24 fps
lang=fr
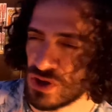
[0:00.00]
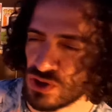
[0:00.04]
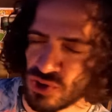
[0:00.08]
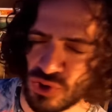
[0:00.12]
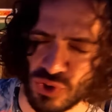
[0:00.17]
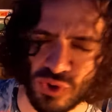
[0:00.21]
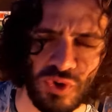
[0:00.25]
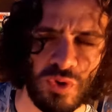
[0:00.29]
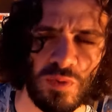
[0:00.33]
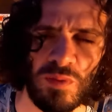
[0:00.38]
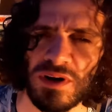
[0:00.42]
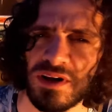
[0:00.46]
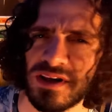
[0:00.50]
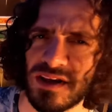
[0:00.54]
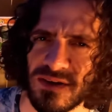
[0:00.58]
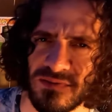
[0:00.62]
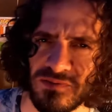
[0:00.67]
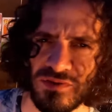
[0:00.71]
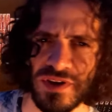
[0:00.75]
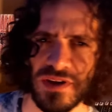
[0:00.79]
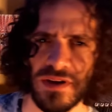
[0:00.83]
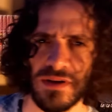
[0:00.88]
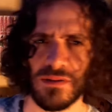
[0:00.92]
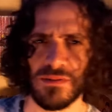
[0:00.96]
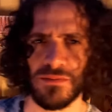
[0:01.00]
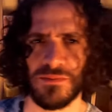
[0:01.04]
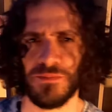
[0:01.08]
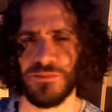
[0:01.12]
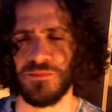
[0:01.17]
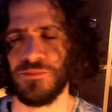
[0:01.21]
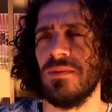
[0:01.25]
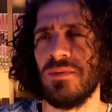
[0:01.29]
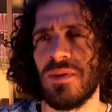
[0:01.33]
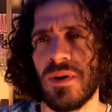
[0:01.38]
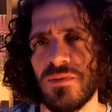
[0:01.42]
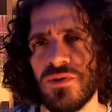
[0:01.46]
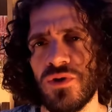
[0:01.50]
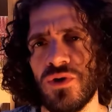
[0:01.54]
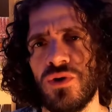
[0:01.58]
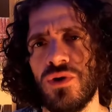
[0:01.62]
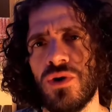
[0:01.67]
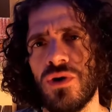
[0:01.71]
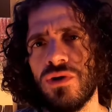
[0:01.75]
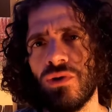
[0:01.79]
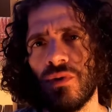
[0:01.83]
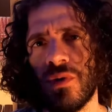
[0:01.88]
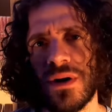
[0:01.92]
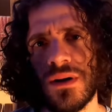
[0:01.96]
Sur le combat qui est à venir là. Les membres de
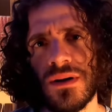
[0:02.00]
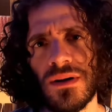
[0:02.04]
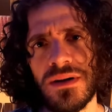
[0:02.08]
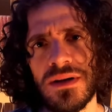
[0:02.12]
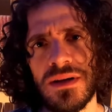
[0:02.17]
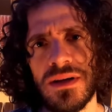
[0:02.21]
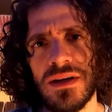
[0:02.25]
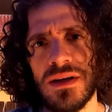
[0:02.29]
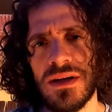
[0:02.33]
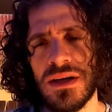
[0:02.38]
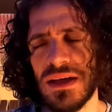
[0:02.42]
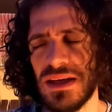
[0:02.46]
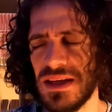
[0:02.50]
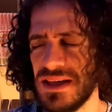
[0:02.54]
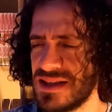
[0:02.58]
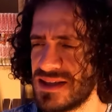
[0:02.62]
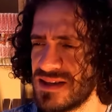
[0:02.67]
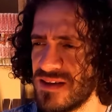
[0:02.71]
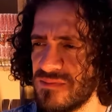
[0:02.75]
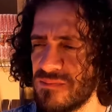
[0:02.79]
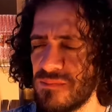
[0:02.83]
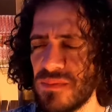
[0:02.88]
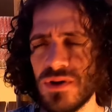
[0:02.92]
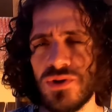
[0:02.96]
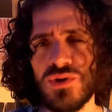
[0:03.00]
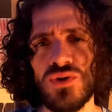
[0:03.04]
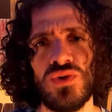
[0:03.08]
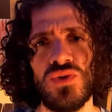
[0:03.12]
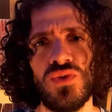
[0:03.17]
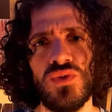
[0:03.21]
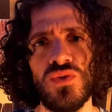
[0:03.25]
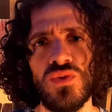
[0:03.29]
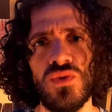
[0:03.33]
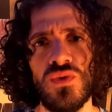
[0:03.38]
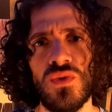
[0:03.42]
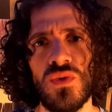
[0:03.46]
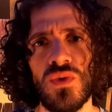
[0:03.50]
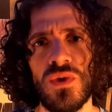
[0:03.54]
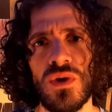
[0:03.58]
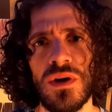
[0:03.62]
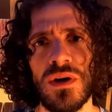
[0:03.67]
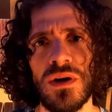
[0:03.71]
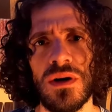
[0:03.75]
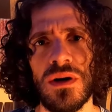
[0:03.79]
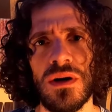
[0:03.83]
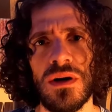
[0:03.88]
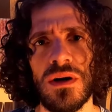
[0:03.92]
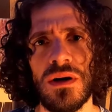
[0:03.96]
Konoha, ils savent pas du tout
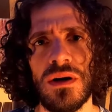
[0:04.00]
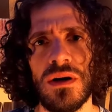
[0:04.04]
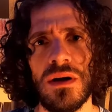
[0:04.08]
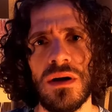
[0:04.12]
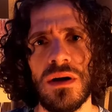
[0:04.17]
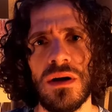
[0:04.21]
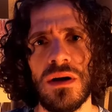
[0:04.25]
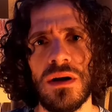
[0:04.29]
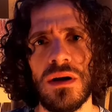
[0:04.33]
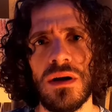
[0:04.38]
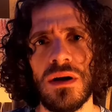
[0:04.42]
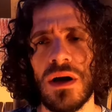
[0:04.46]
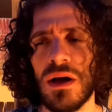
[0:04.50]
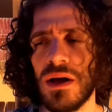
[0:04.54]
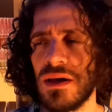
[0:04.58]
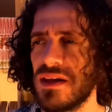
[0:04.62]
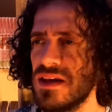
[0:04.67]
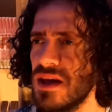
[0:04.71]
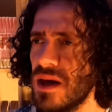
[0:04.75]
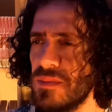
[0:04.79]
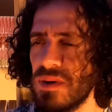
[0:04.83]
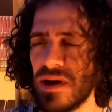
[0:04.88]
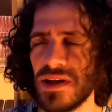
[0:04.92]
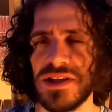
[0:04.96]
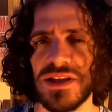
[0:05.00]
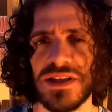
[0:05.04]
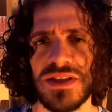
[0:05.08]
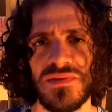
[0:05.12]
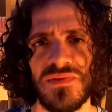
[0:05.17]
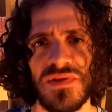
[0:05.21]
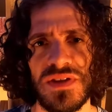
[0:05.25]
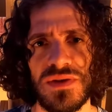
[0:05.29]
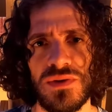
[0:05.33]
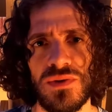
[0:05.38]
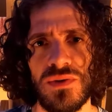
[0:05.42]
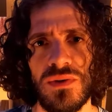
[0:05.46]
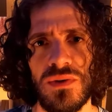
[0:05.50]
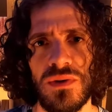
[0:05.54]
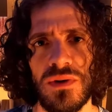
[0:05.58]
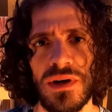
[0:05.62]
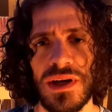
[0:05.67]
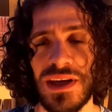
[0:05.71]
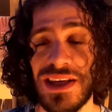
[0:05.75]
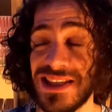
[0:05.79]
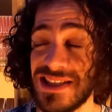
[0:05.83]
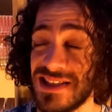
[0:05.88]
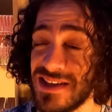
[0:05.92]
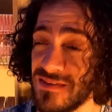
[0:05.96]
à qui appartient ce vaisseau,
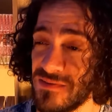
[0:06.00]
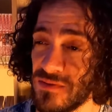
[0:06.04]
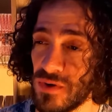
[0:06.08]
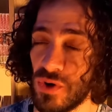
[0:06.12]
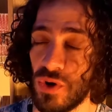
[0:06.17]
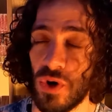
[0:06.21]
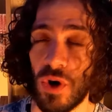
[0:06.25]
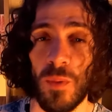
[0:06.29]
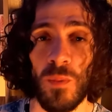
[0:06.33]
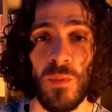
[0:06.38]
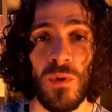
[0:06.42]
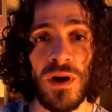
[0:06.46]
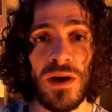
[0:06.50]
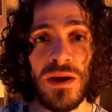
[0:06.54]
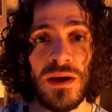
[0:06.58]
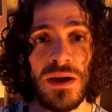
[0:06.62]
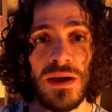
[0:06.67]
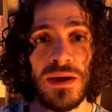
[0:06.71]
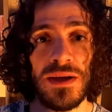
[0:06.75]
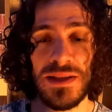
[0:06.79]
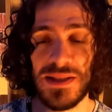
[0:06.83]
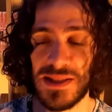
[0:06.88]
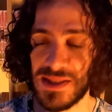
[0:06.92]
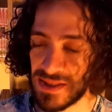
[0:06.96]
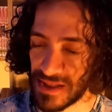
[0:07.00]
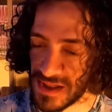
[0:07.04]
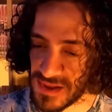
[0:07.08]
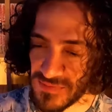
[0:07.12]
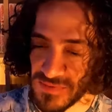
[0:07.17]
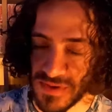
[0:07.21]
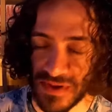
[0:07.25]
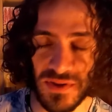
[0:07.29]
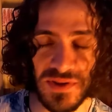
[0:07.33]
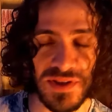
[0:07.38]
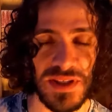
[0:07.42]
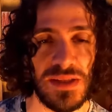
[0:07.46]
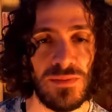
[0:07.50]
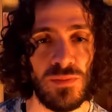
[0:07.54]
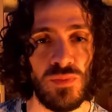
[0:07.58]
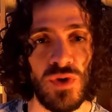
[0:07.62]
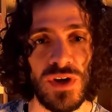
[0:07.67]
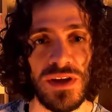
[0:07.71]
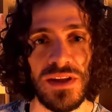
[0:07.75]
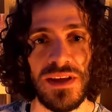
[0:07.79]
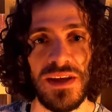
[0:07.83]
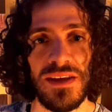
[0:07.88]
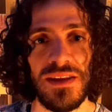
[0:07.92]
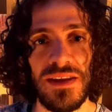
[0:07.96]
ils savent encore moins ce qu'il y avait dans cette
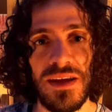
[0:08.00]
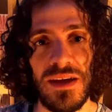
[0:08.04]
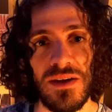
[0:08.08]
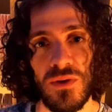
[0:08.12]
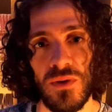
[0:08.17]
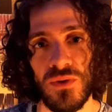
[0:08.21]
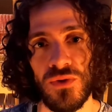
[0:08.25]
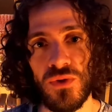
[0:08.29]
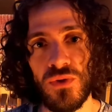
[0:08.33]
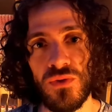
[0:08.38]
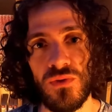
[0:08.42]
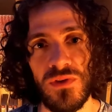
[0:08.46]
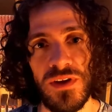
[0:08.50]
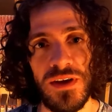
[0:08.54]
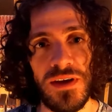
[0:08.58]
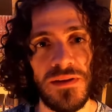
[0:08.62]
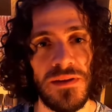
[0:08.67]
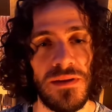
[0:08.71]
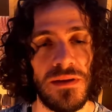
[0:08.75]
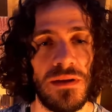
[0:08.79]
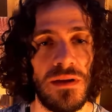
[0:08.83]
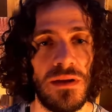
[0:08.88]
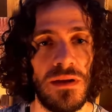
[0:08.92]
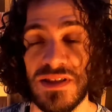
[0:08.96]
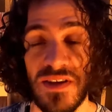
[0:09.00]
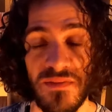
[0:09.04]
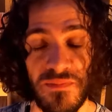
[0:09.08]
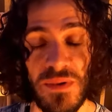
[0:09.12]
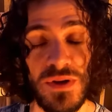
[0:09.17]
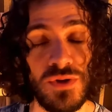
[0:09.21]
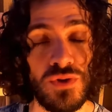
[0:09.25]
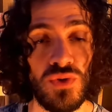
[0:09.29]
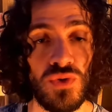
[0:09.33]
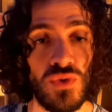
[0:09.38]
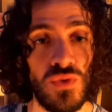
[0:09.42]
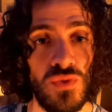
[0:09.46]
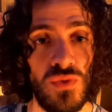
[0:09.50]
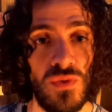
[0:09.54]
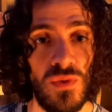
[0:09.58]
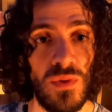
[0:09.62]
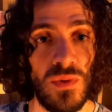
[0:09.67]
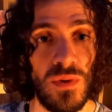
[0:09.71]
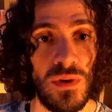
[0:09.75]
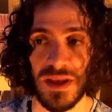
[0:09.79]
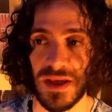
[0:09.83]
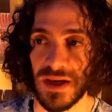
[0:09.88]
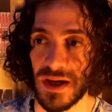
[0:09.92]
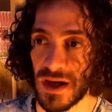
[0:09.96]
boîte qui était entr'ouverte, ils savent pas du tout.
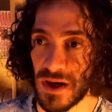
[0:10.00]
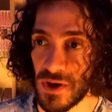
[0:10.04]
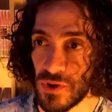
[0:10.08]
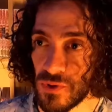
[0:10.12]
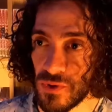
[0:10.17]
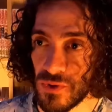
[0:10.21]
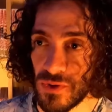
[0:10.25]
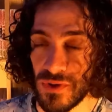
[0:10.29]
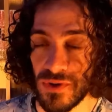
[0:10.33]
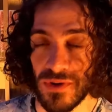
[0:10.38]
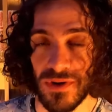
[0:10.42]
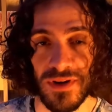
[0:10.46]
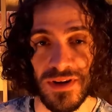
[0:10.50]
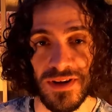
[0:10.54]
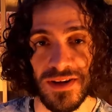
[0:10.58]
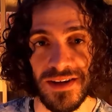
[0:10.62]
Et Ao,